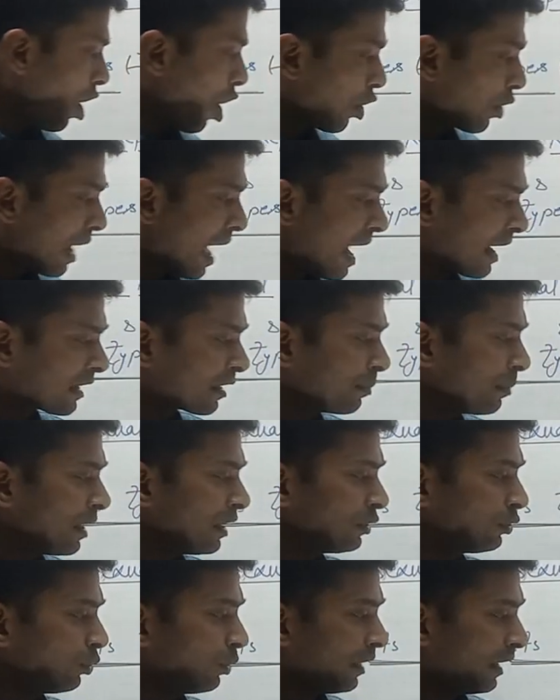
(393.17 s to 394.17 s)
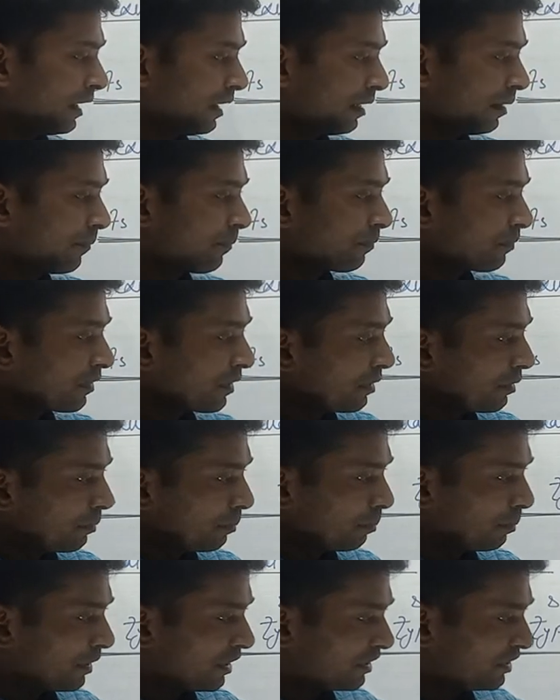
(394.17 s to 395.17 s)
और आठवां जो है
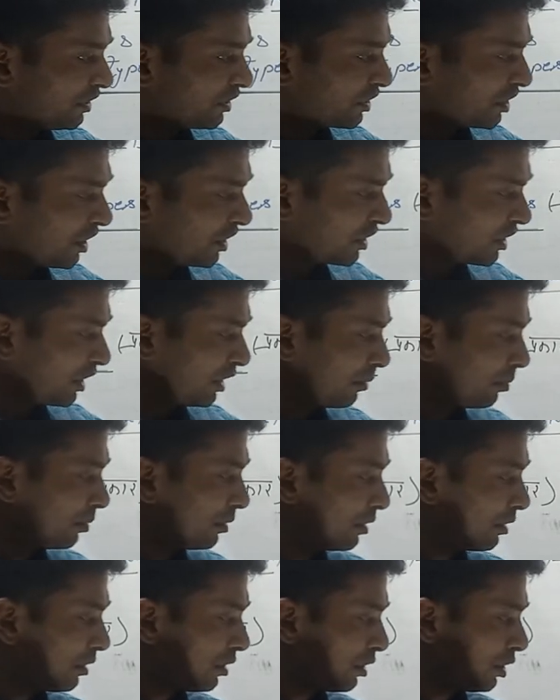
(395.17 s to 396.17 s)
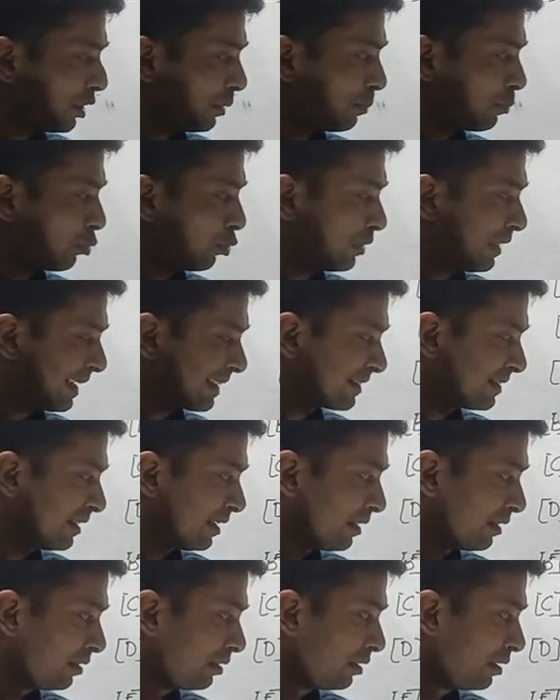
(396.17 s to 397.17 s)
वेजिटेटिव
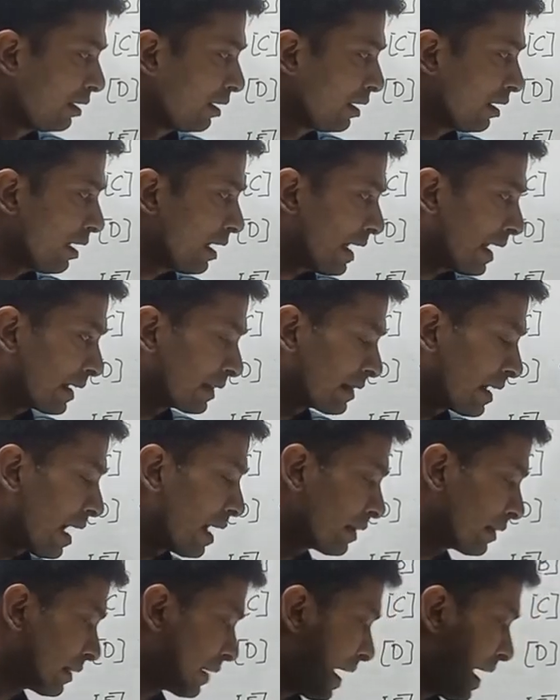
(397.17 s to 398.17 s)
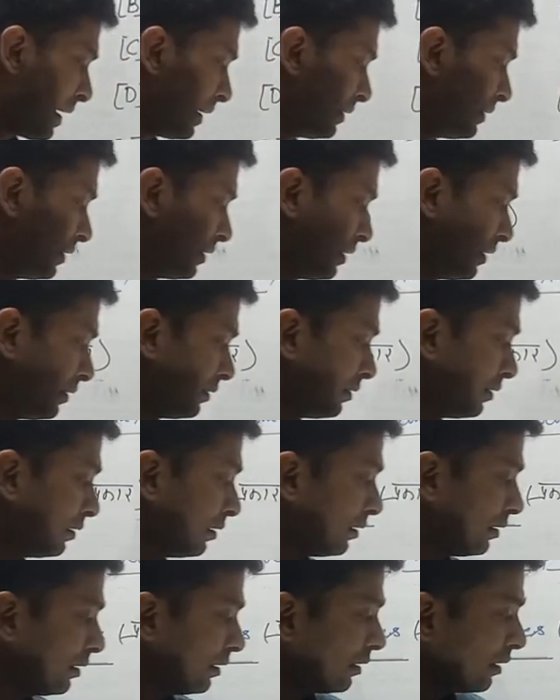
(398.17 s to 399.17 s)
रिप्रोडक्शन अर्थात कायिक जनन
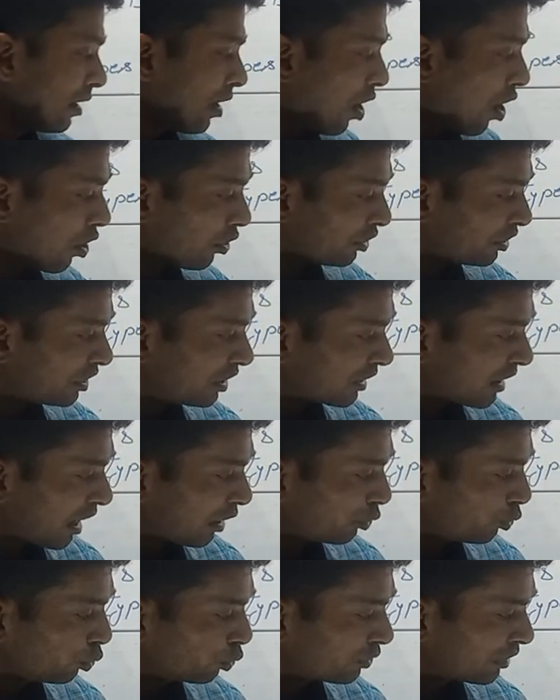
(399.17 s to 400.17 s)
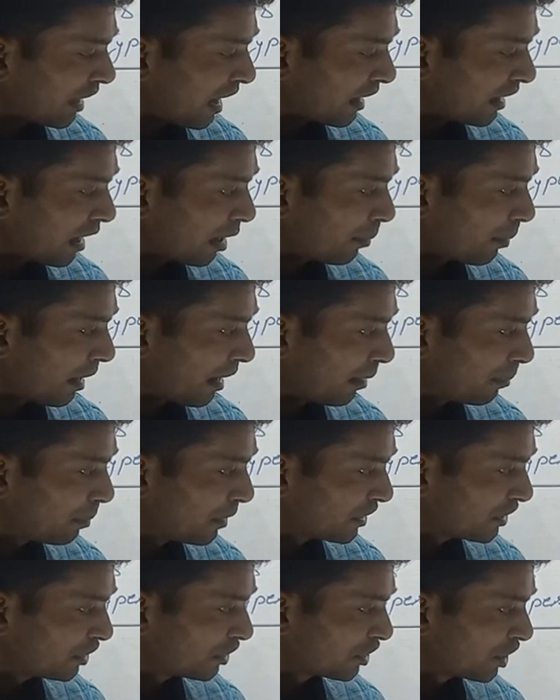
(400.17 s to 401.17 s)
और इसी का दूसरा नाम है
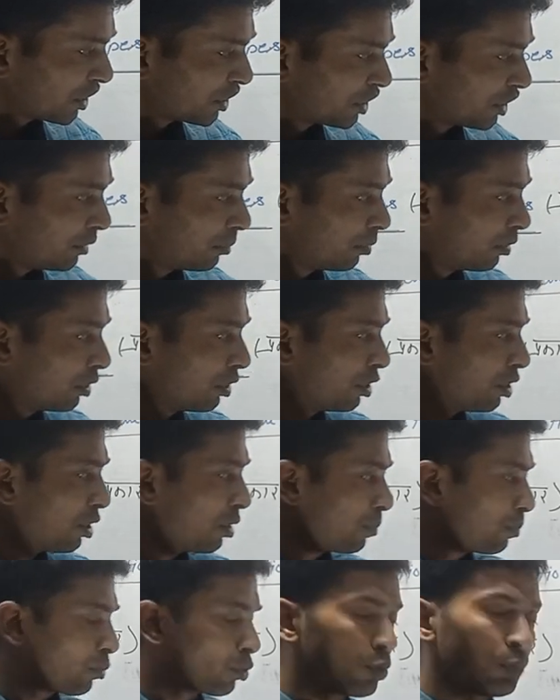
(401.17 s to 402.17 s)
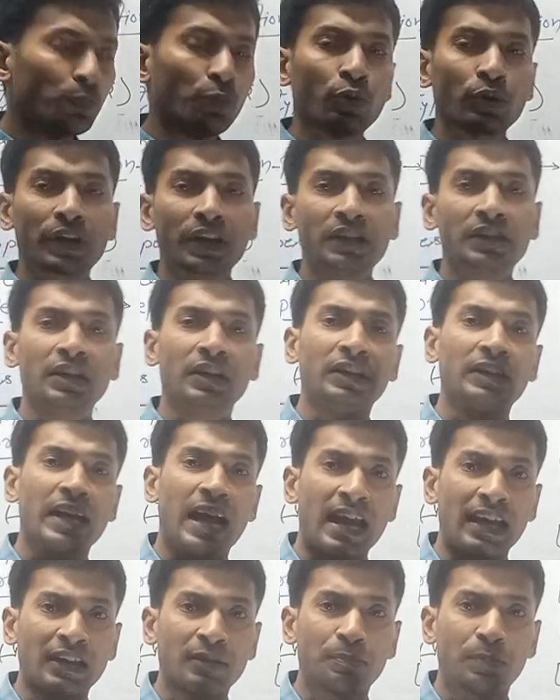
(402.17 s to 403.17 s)
वेजिटेटिव प्रोपोगेशन
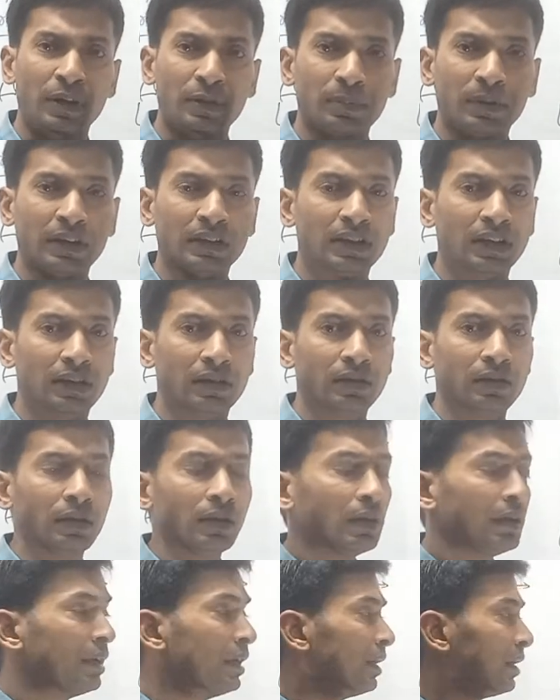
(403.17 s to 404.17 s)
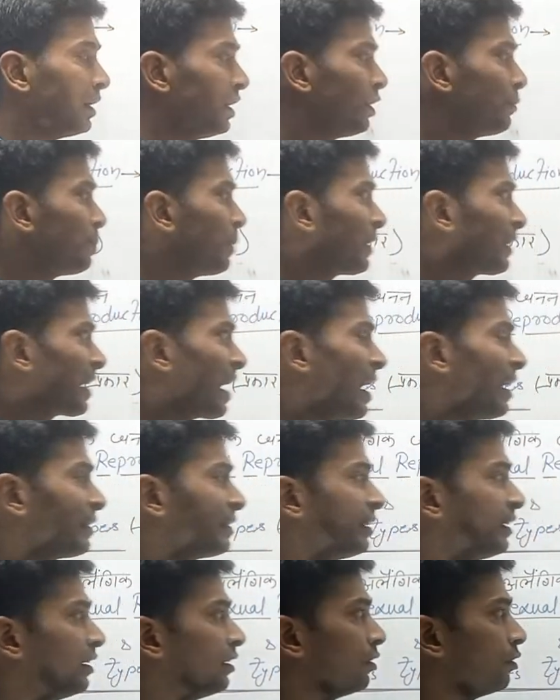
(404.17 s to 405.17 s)
कायिक प्रवर्धन इस प्रकार
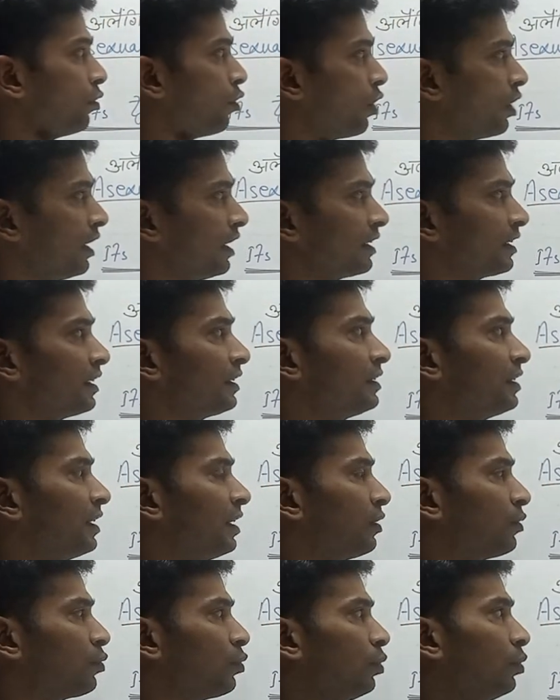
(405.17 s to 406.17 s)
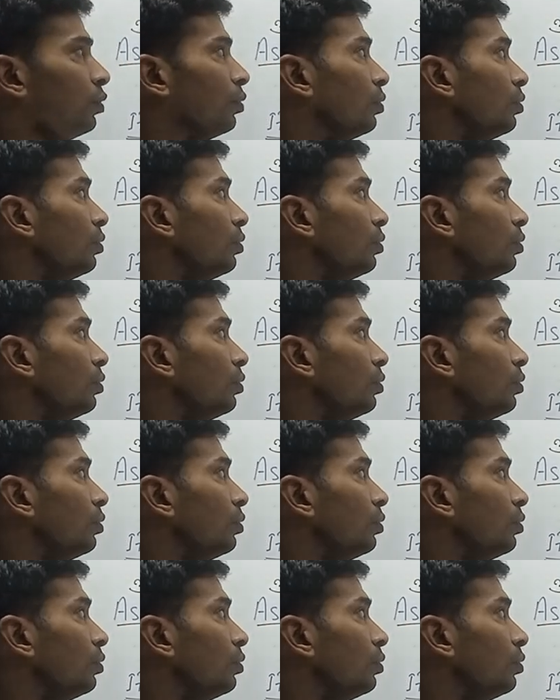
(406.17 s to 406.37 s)
से अलैंगिक जनन को